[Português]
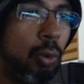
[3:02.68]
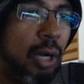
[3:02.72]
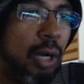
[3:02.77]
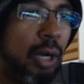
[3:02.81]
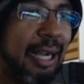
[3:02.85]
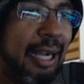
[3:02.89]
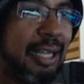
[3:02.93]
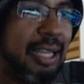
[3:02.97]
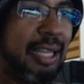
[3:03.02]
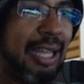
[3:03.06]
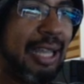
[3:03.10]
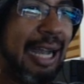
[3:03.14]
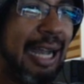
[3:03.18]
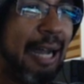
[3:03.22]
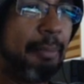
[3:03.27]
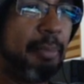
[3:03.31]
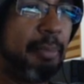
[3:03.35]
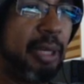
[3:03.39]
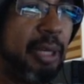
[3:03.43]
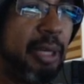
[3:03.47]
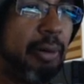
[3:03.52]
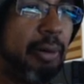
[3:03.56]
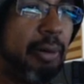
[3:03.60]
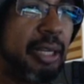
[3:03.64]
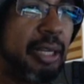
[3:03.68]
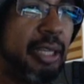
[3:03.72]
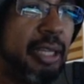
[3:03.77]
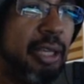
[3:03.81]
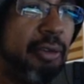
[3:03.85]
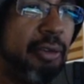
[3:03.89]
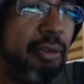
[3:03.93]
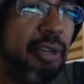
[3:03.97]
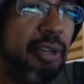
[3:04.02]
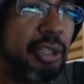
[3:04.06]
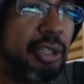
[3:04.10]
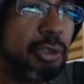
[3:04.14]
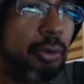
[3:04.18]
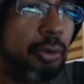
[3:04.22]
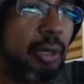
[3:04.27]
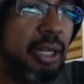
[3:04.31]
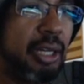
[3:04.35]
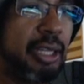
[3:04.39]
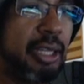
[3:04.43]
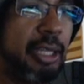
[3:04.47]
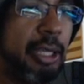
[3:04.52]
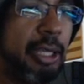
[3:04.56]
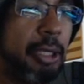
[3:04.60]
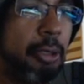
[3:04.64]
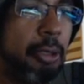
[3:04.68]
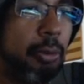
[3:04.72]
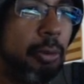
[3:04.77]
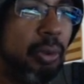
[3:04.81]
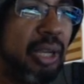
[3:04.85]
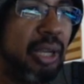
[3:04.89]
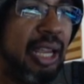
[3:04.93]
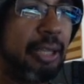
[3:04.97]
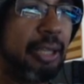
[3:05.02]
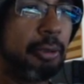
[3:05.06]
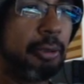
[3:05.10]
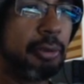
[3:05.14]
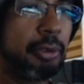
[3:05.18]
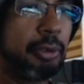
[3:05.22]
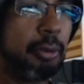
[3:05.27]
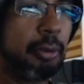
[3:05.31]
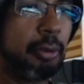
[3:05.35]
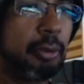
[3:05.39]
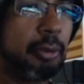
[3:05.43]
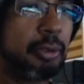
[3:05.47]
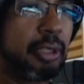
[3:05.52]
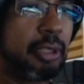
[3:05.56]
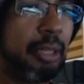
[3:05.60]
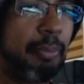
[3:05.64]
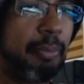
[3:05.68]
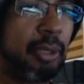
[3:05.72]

A, abriu aqui e fechou aqui o candle de hoje, da